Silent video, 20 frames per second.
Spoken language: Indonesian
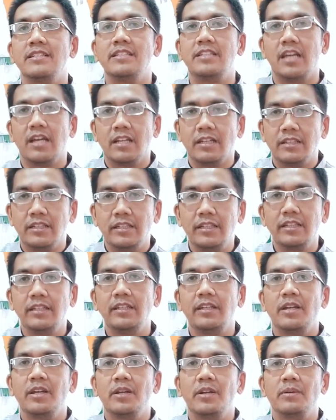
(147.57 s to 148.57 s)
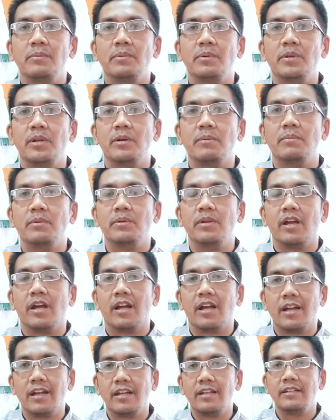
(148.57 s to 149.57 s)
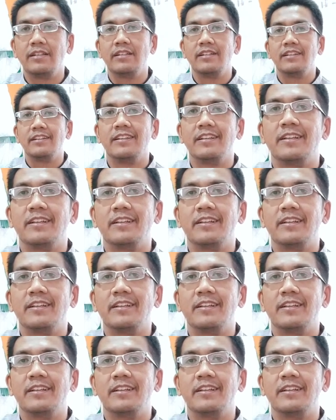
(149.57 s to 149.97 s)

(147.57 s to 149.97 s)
Jadi mudah-mudahan